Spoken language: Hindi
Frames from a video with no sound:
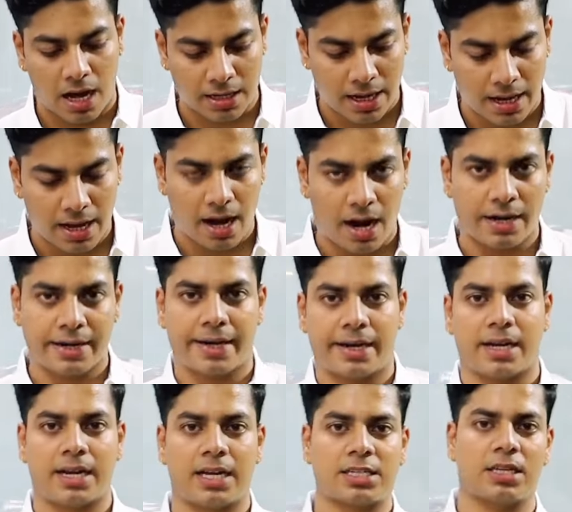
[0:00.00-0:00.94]
आना है
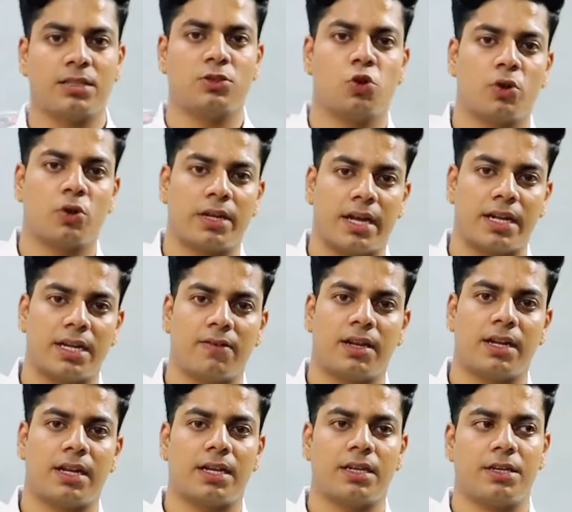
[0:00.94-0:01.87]
आर कलेक्शन जो की रहने
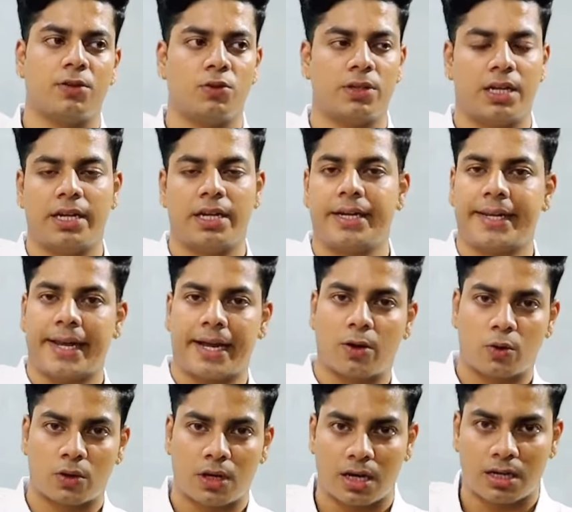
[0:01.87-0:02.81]
वाला है न्यू दिल्ली
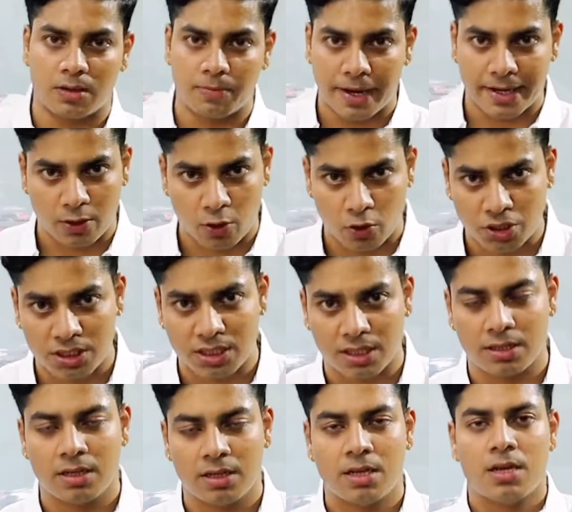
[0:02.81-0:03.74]
टैगोर गार्डन मेट्रो
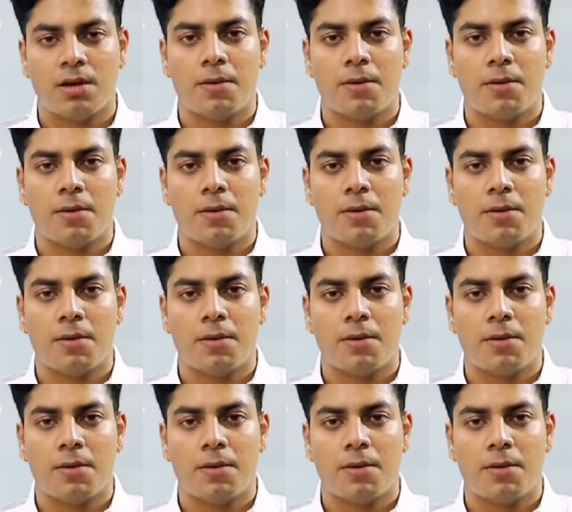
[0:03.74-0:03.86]
स्टेशन